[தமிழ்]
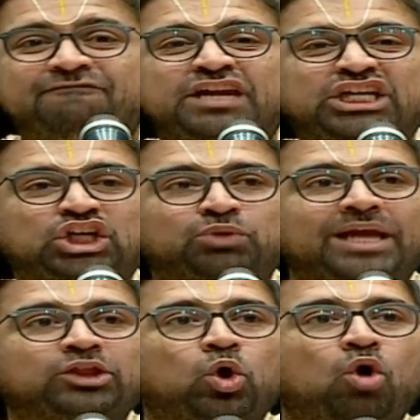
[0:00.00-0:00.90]

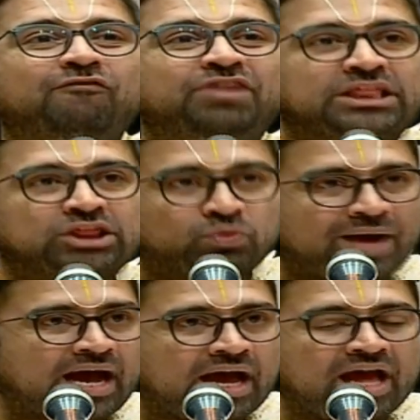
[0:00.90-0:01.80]
விஸ்வதோ
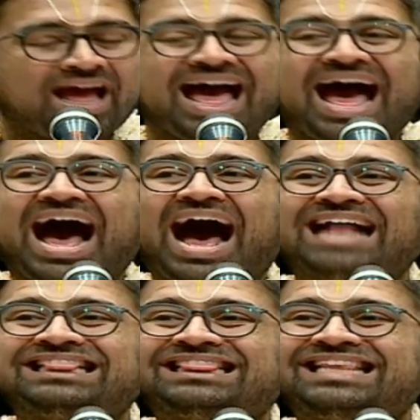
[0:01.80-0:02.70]
விருத்வா
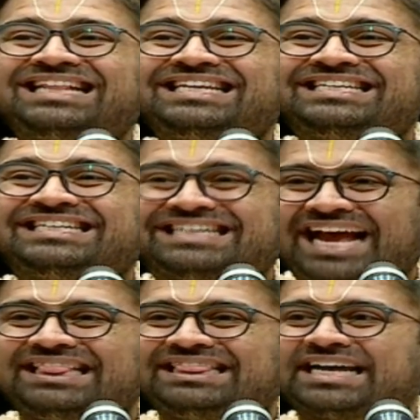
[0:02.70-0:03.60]

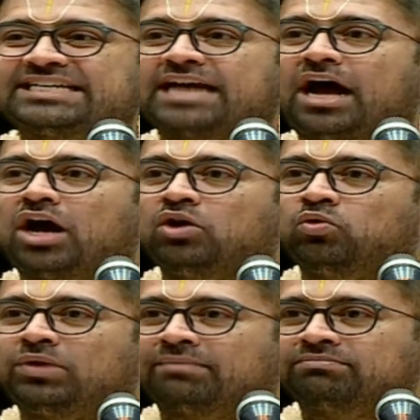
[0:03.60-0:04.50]

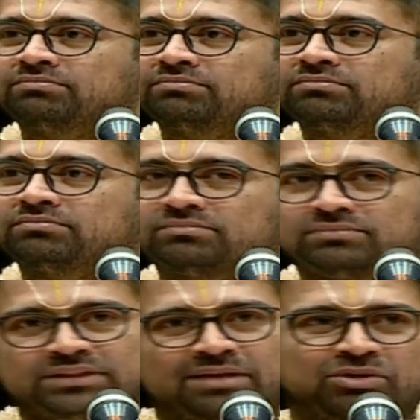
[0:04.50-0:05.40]
அத்தியதிஷ்டதசாங்குலம்
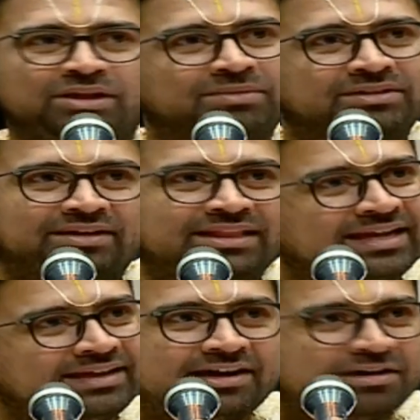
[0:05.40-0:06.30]
இதுதான் முதல் மந்திரம்
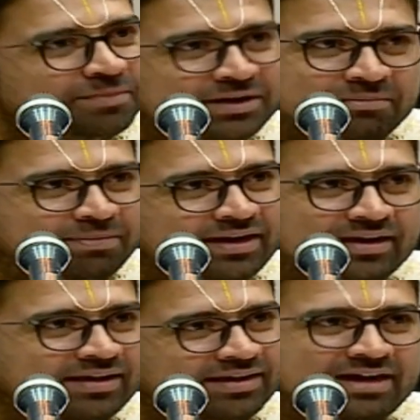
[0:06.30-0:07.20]
இதெல்லாம் கேள்விப்பட்டிருப்பேன்
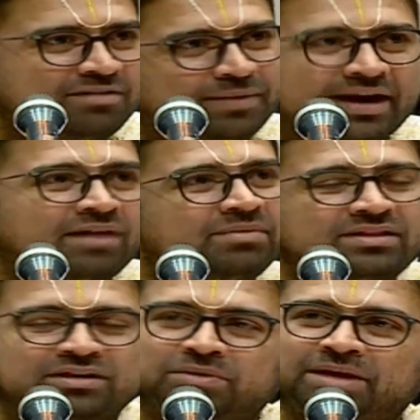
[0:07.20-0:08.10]
கேள்விப்படாமல்
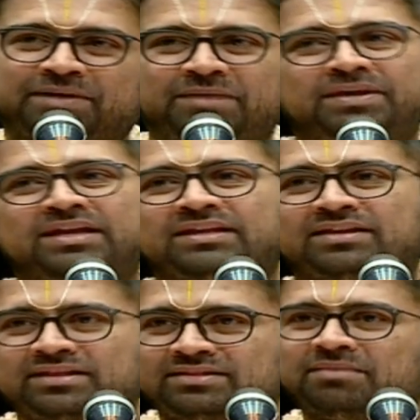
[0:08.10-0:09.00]
இருந்திருக்க முடியாது பல பேருக்கு
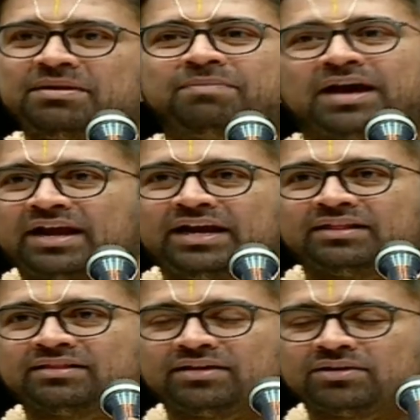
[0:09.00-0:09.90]
இது நித்தியமே
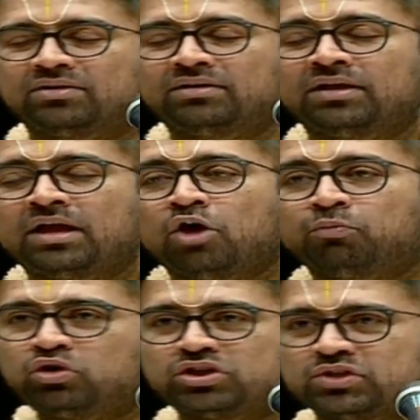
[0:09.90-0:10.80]
பாராயணத்தில் இருக்கும்
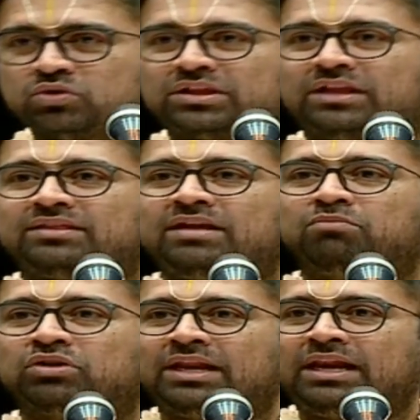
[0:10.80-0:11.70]
புருஷ சுக்தத்தின்
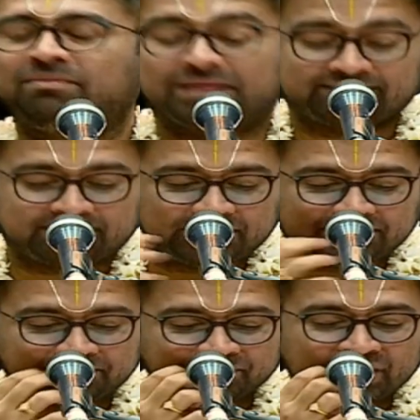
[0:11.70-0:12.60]
முதல் மந்திரம் இது